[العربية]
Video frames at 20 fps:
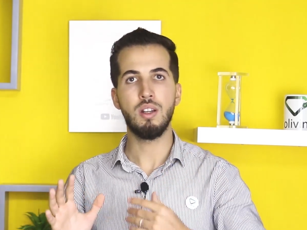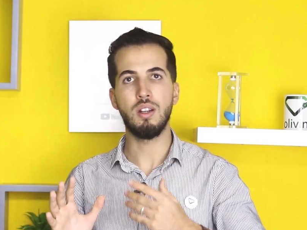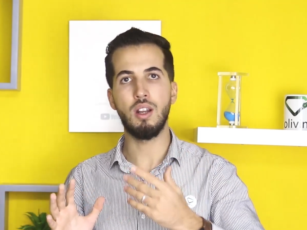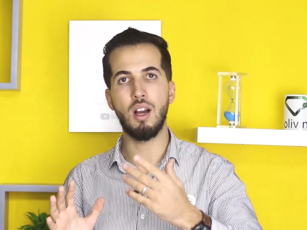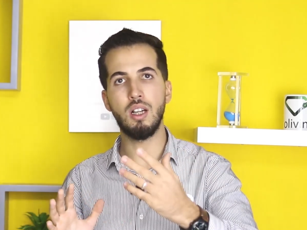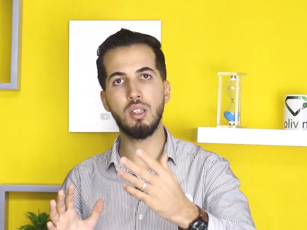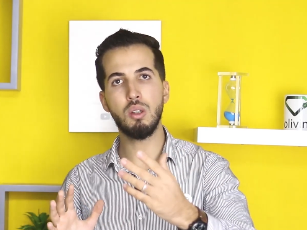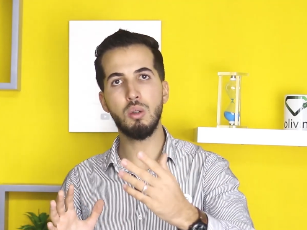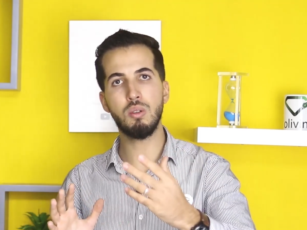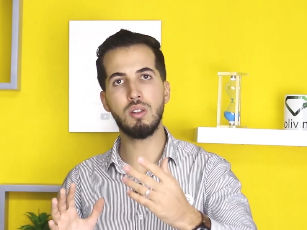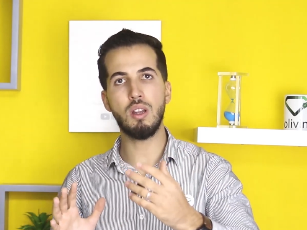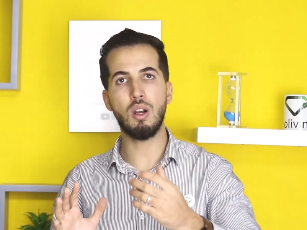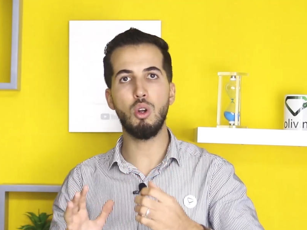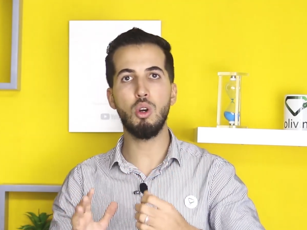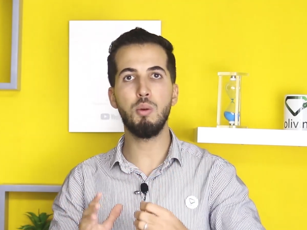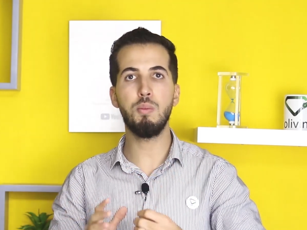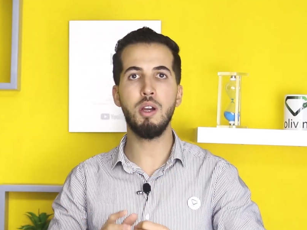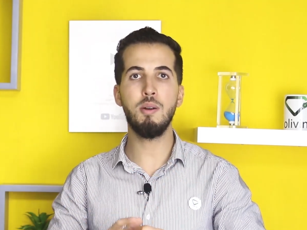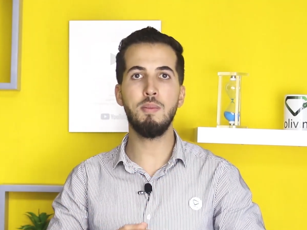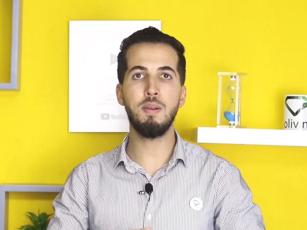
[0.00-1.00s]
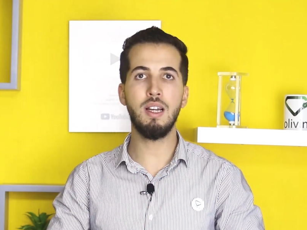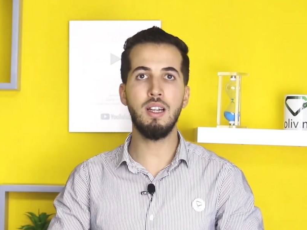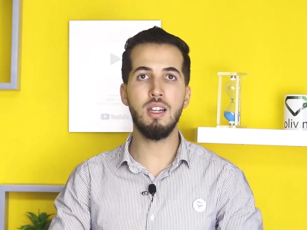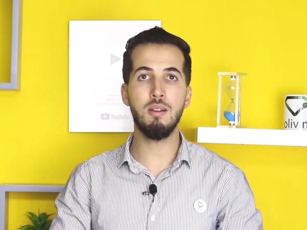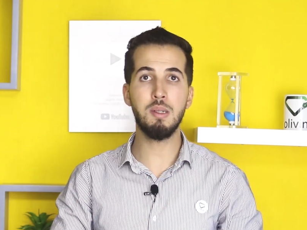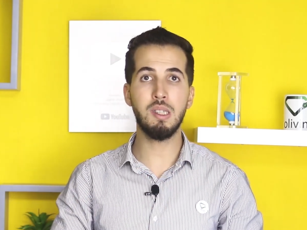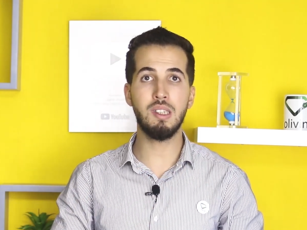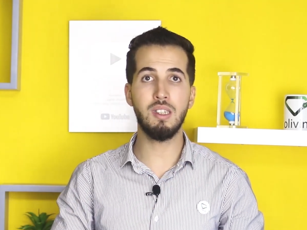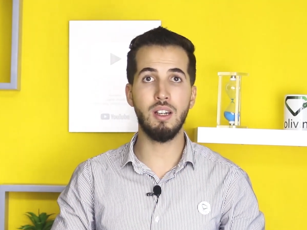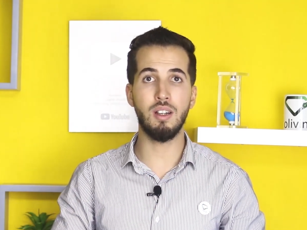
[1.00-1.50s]
نقدروا نطلعوا بهم
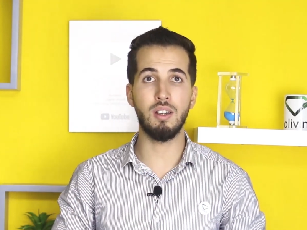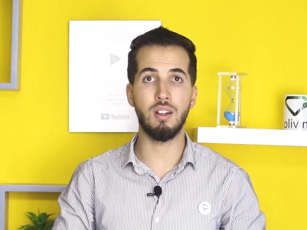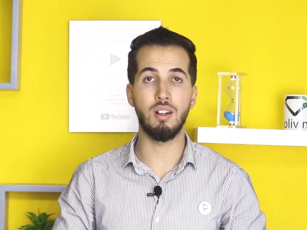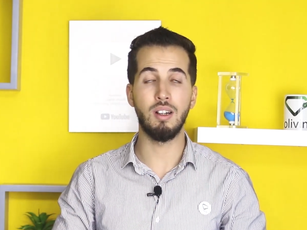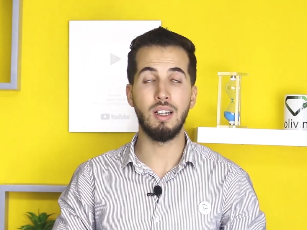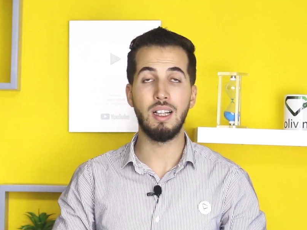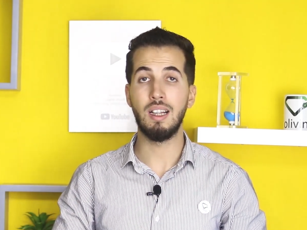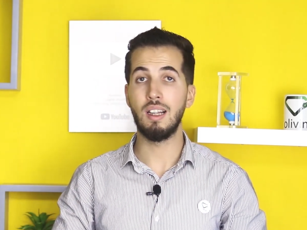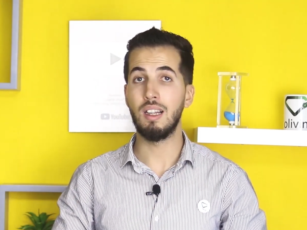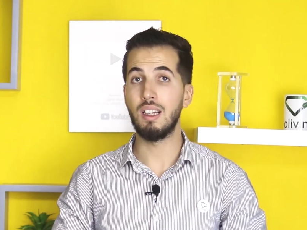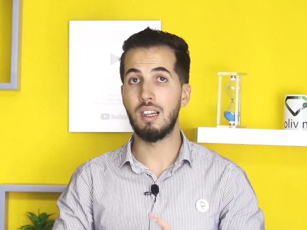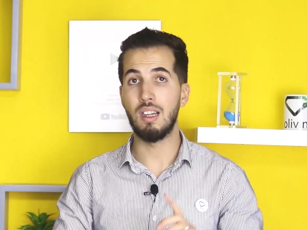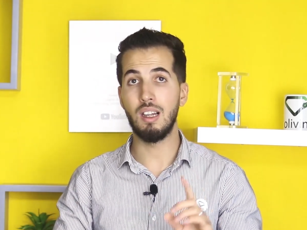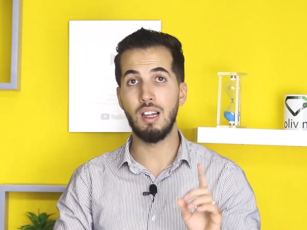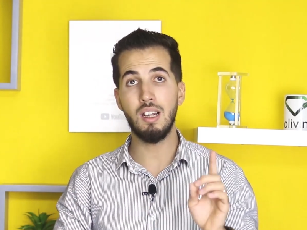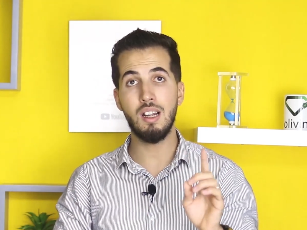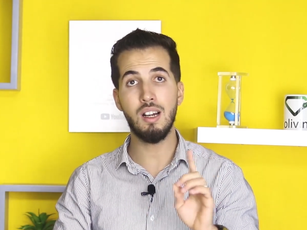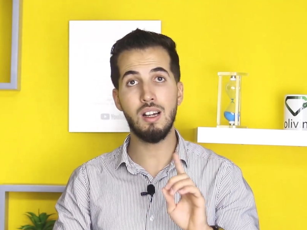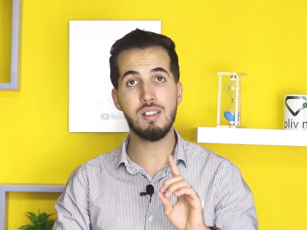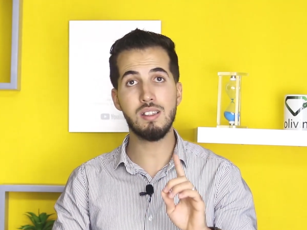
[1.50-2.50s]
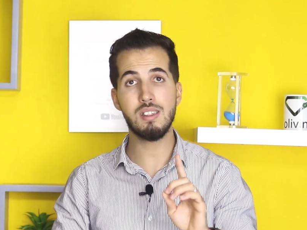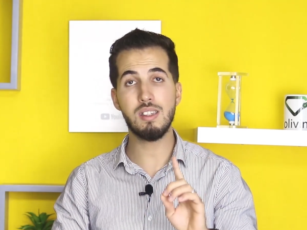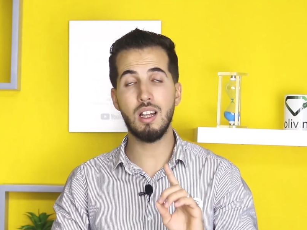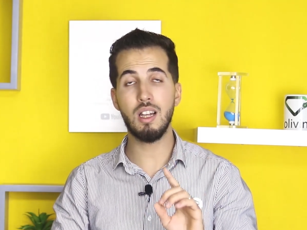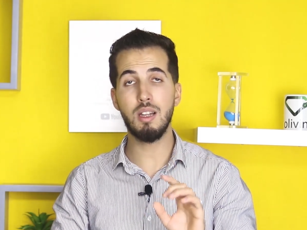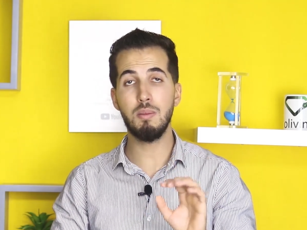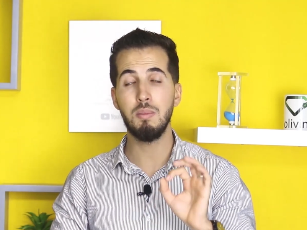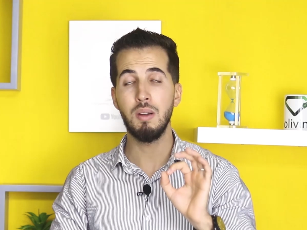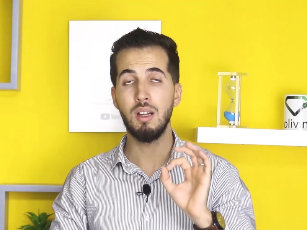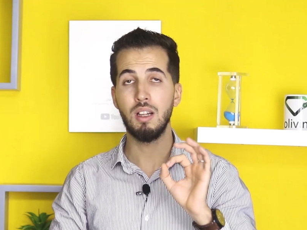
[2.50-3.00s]
العلامه تاعنا لا لا عايز
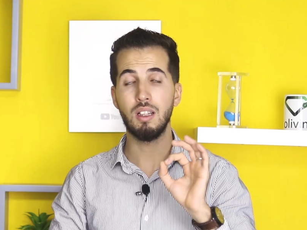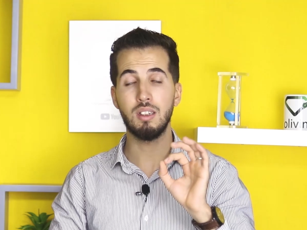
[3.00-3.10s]
طالب